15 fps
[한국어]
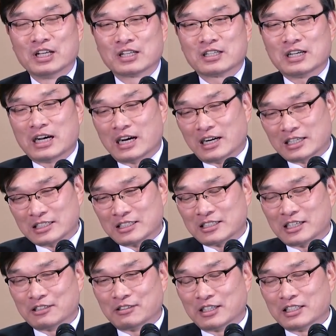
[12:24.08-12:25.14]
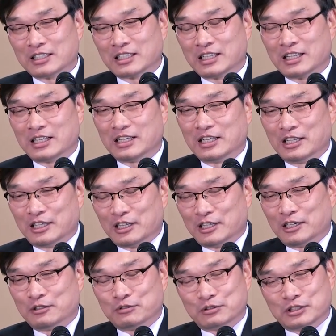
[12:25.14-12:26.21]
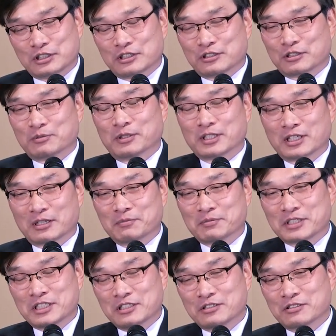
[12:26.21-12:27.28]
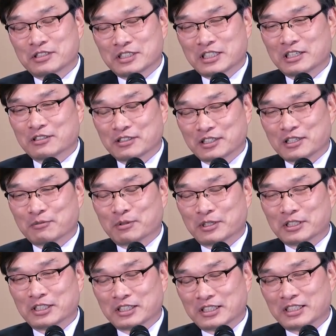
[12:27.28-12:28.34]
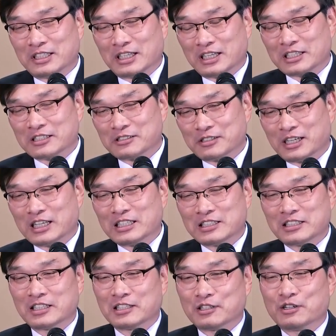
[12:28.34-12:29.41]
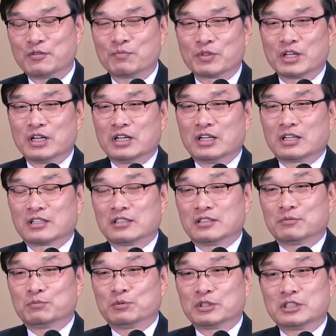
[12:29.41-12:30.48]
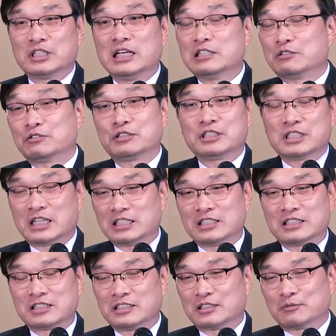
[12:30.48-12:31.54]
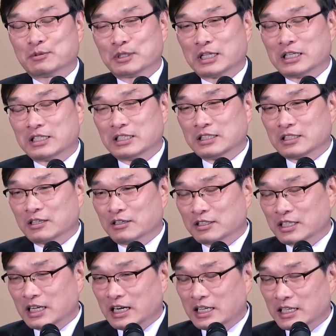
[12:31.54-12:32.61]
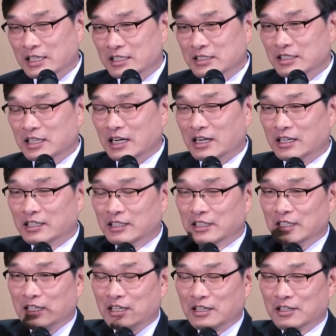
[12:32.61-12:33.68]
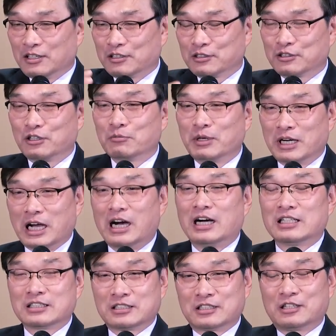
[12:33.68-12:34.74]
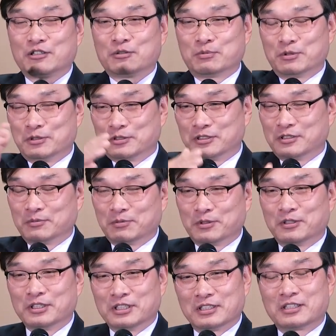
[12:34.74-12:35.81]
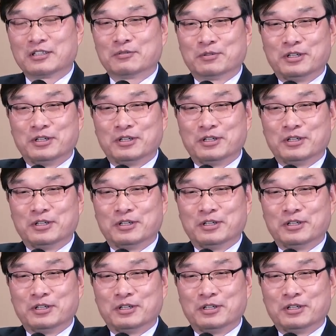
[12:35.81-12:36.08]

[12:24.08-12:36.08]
그 아트라고 하는 게 어, 우리식으로 번역하면 기술이라고 이렇게 번역을 하기도 하는데요. 그 예술이라는 뜻보다는 거기 안에 그 어, 정말 아트라고 볼 수 있는 뭐 이렇게 뭐